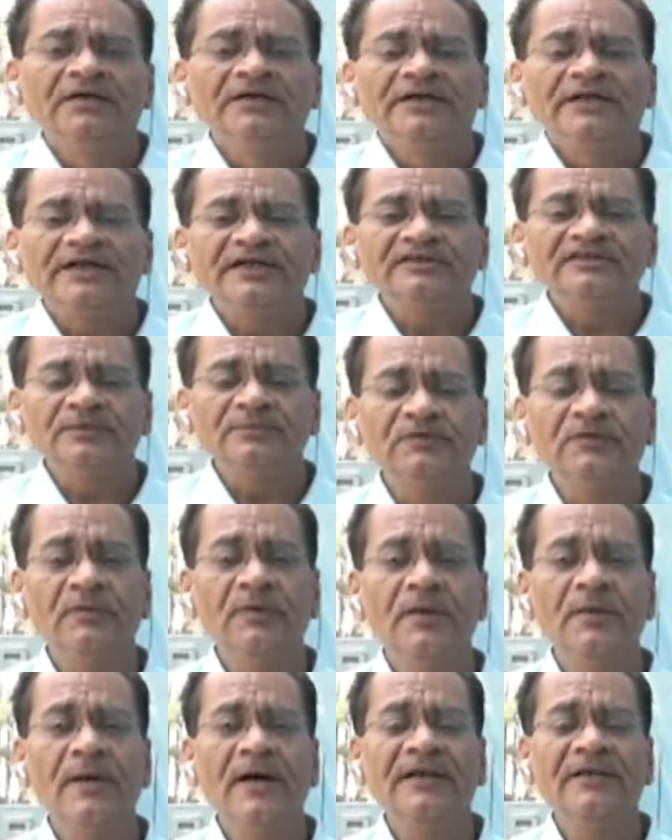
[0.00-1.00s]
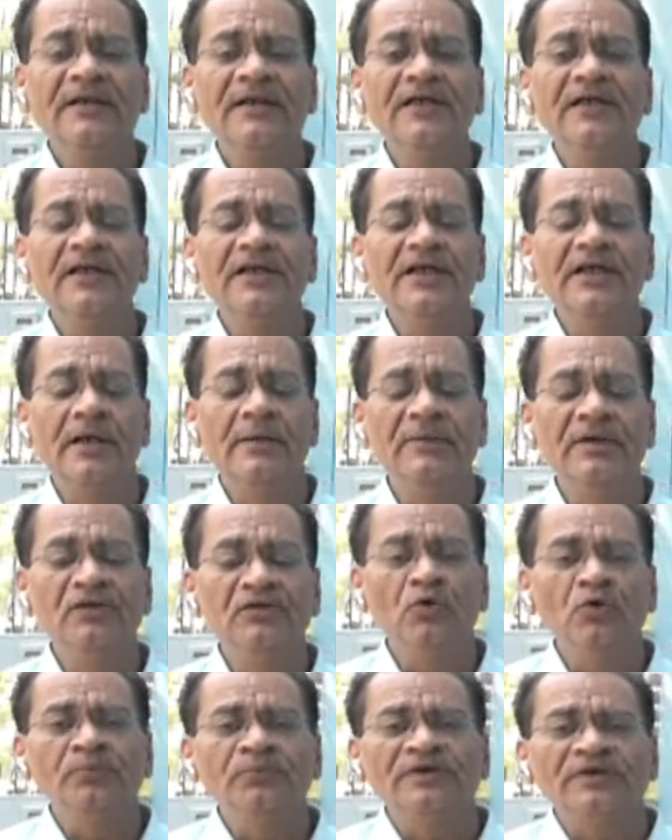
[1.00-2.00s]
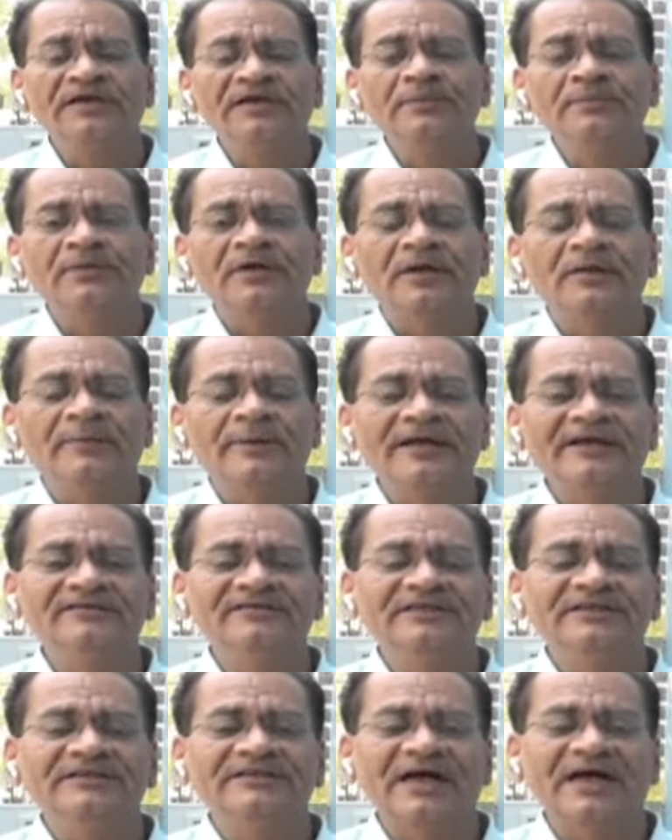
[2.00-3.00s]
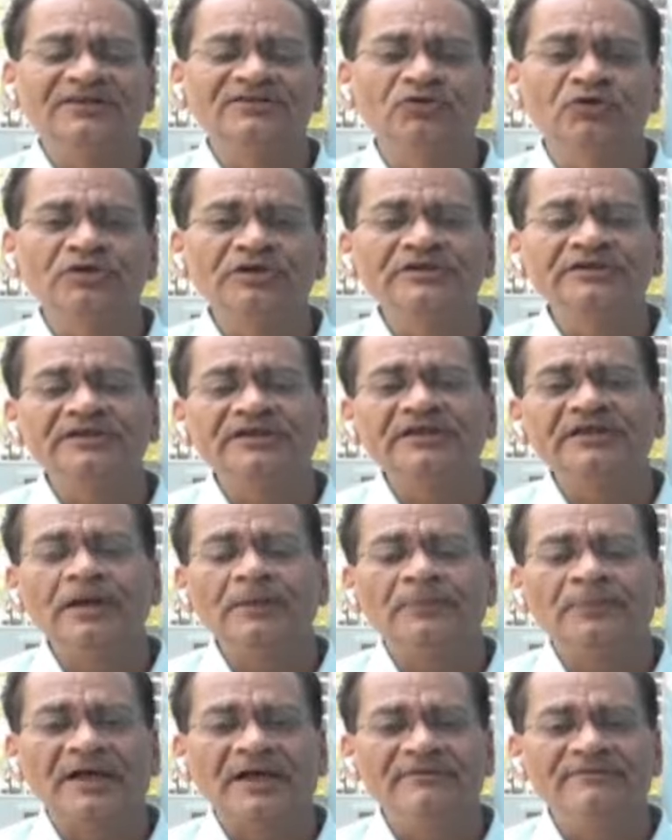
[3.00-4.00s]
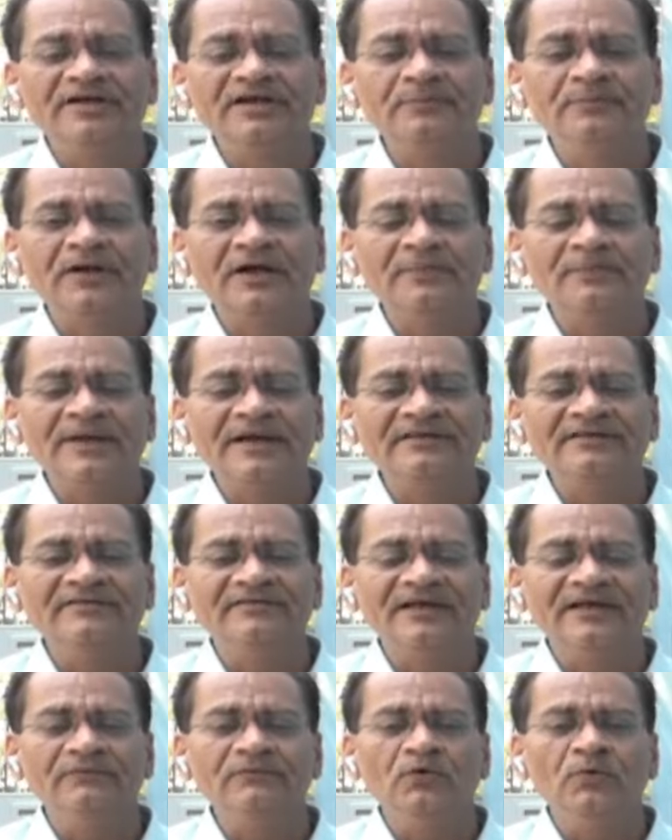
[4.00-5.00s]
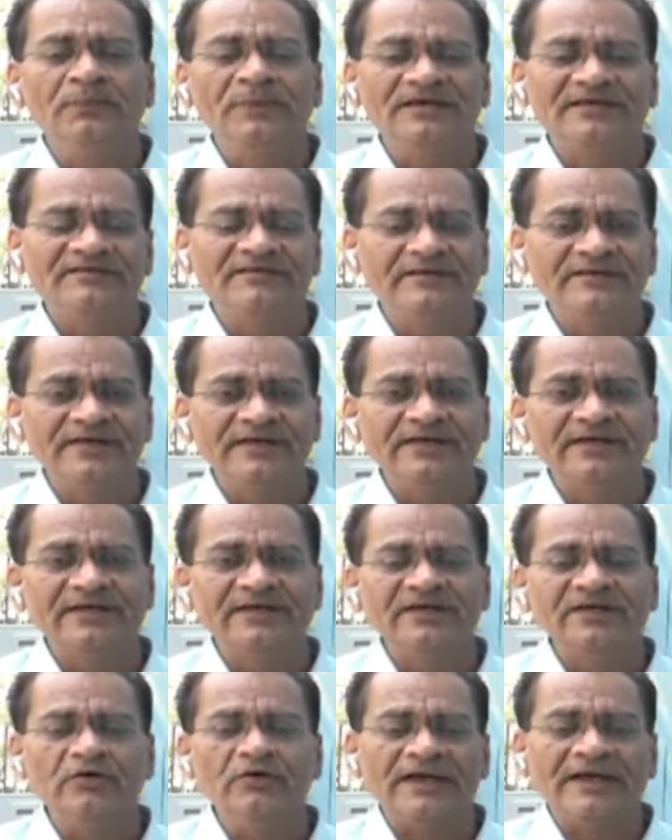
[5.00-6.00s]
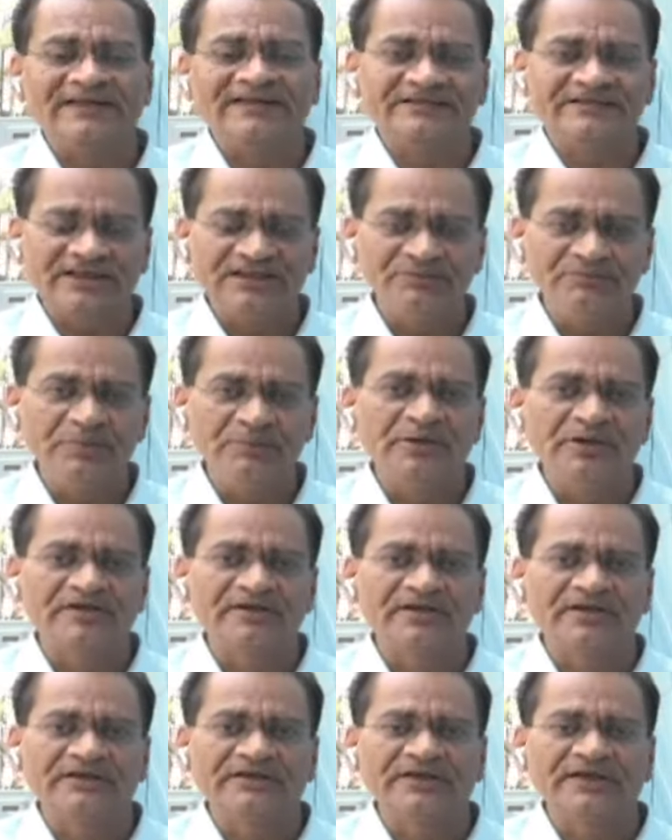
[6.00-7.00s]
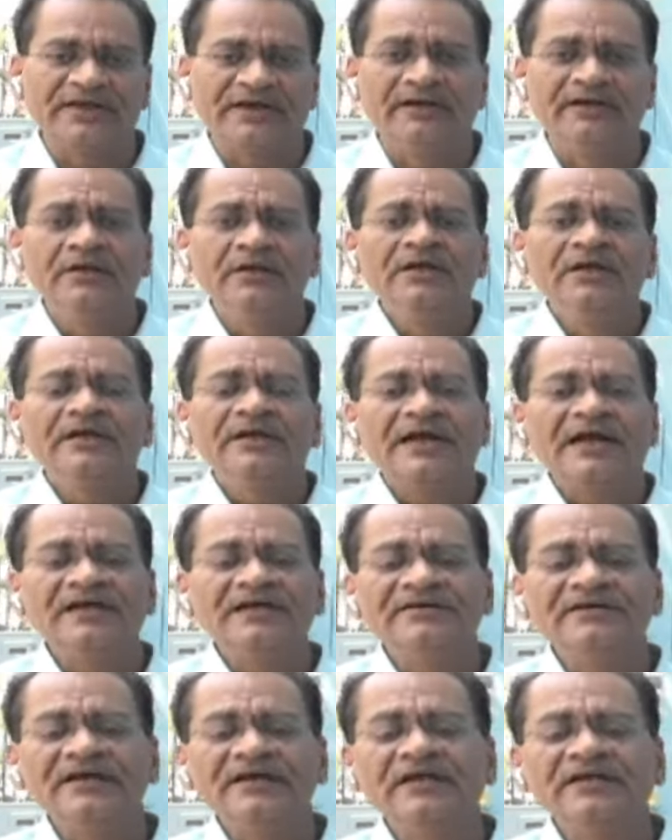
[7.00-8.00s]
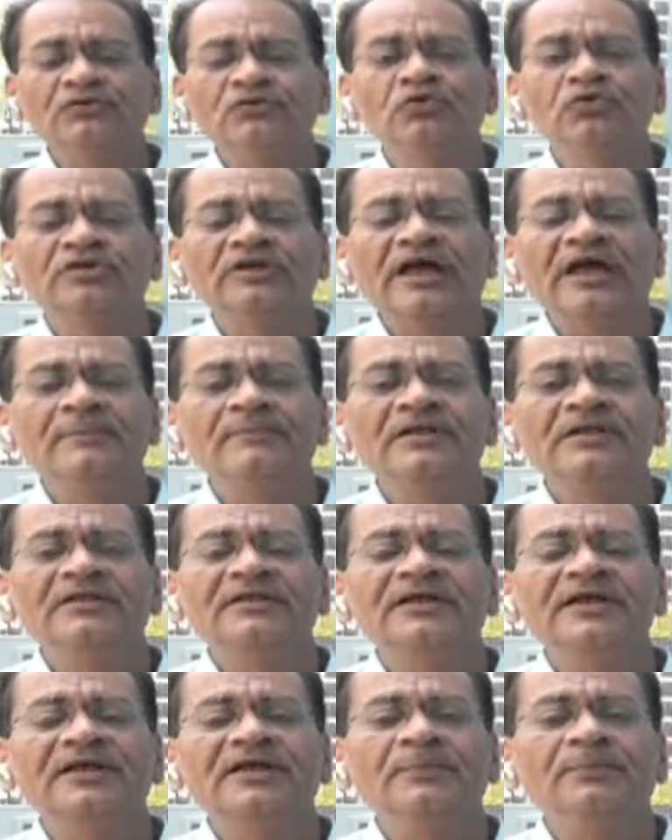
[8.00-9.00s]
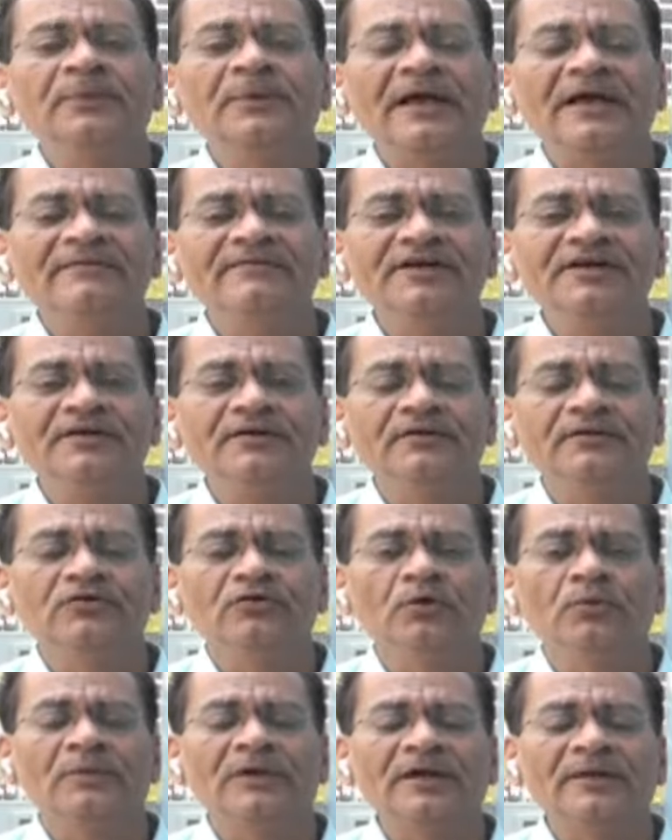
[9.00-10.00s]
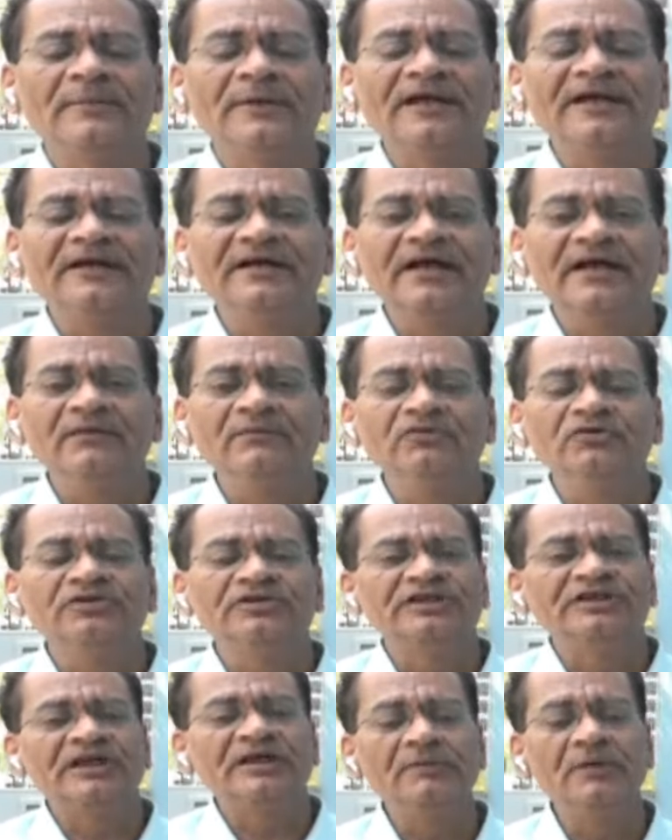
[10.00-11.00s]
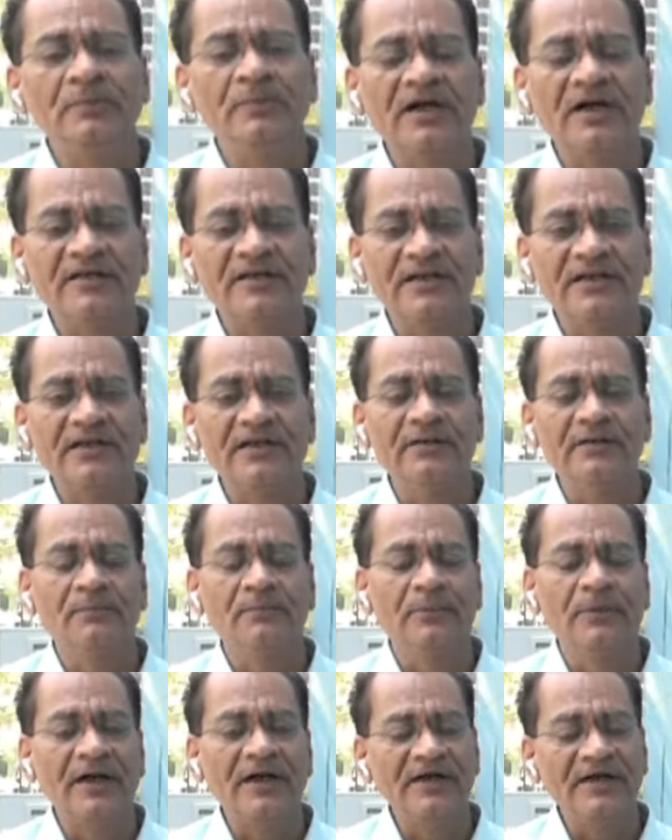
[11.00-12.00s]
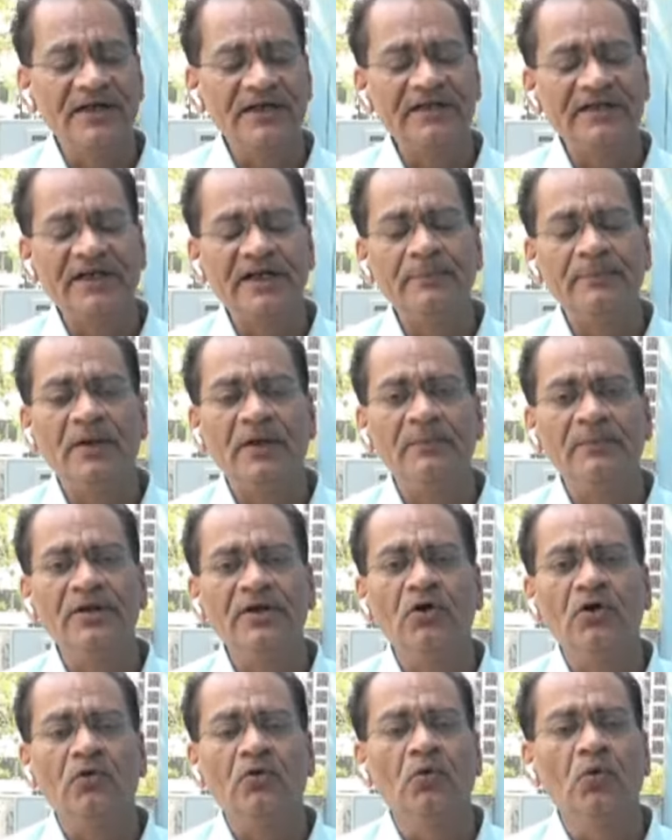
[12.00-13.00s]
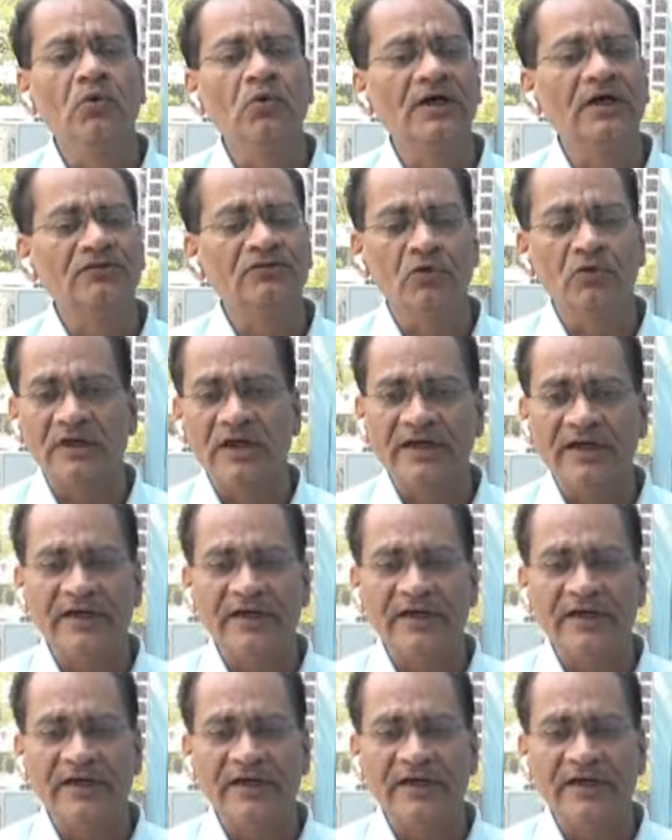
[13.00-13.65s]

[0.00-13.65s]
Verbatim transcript: लेकिन सबसे बड़ी बात है कि नियमित रूप से इन ब्लड बैंक्स की जांच होनी चाहिए अब प्राइवेट ब्लड बैंक्स हैं वो पैसे दे करके और एक्सचेंज में ब्लड देते हैं कई जगह सूचनाएं मिलती है कि प्राइवेट जो ब्लड बैंक हैं वो सीधे भी ब्लड दे ब्लड नहीं देने पर भी और खून का सौदा कर